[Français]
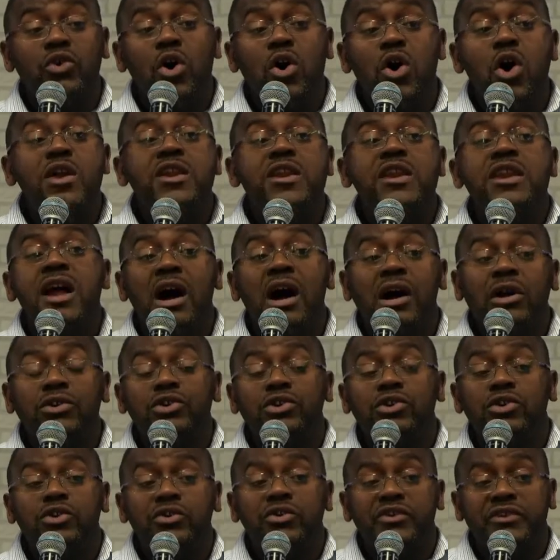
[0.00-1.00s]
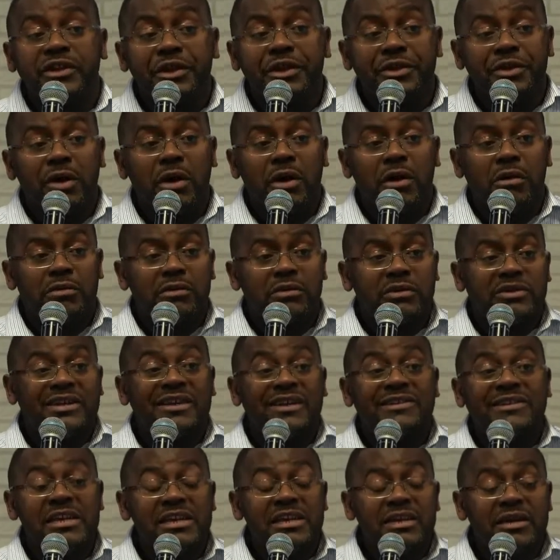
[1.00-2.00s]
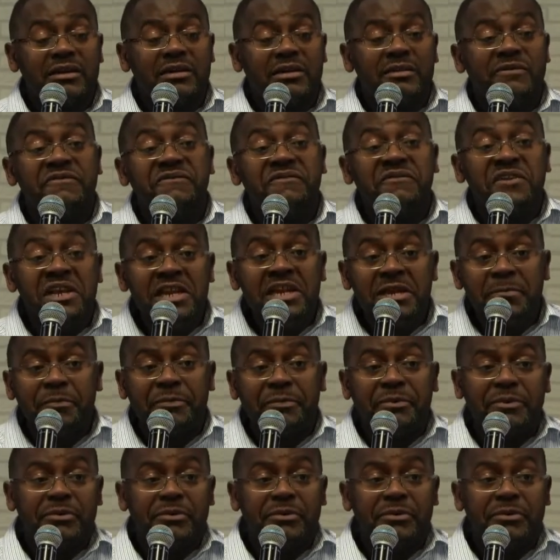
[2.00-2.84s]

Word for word: un ange du Seigneur. Ça, c'est Philippe.